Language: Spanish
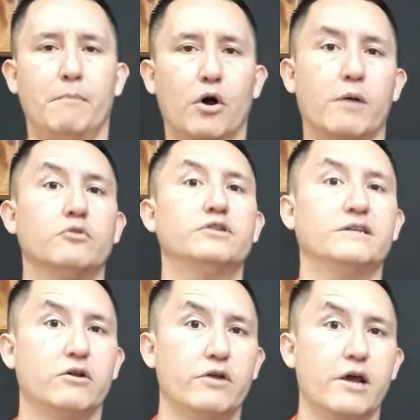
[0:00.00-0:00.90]
podemos
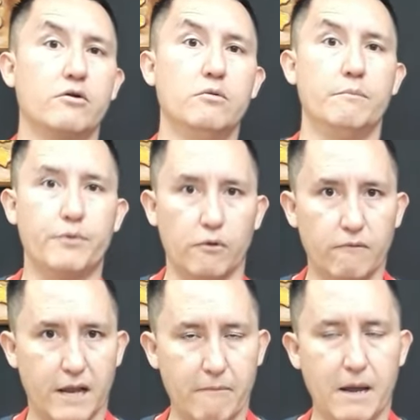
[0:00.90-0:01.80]
desarrollar un
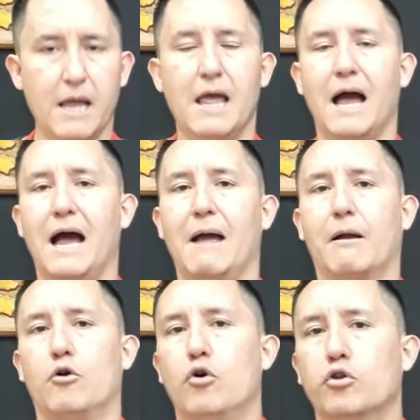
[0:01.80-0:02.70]
problema
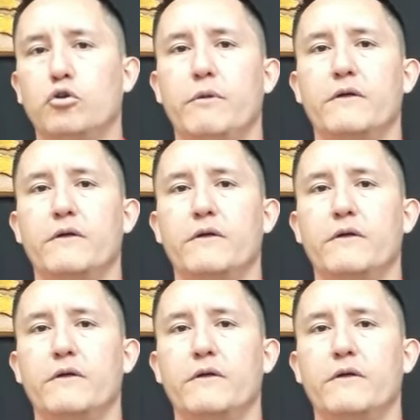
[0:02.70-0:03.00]
a corto,